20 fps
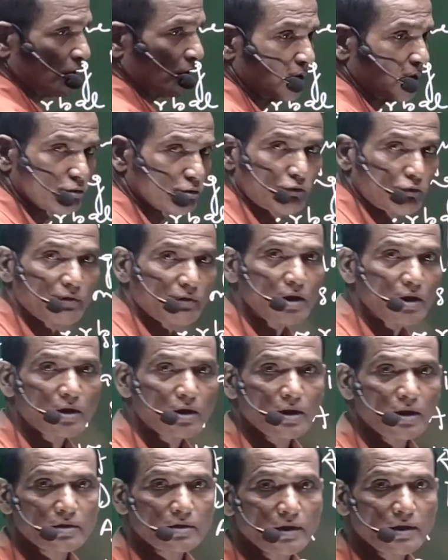तो विंक
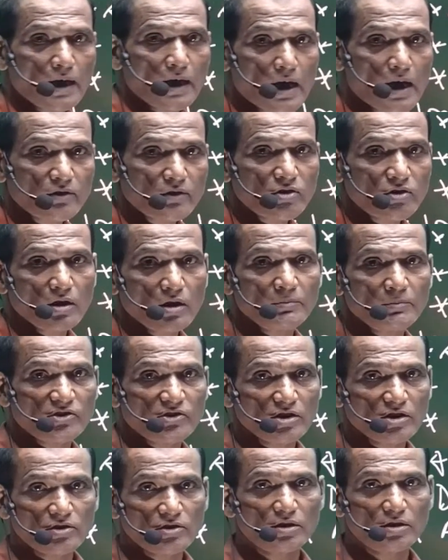करते हैं आँख से हम मैसेज
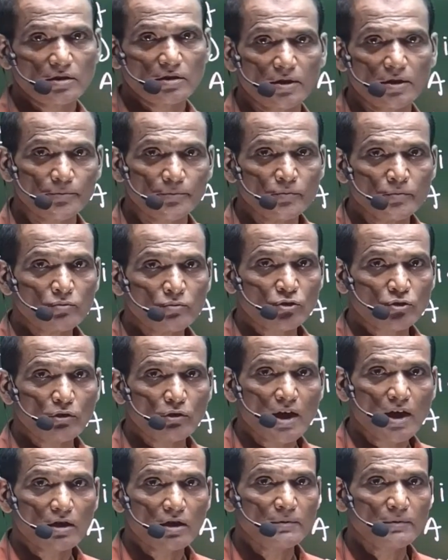देते हैं तो आँख
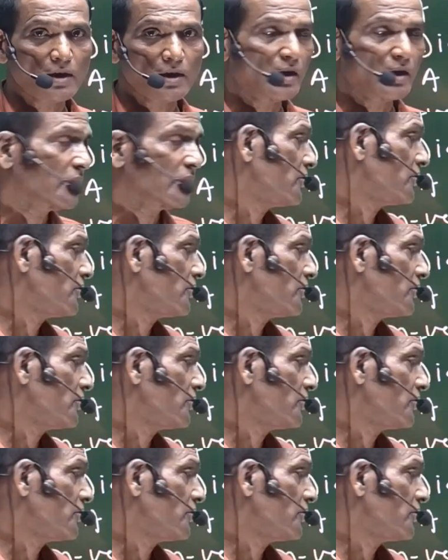मारना किस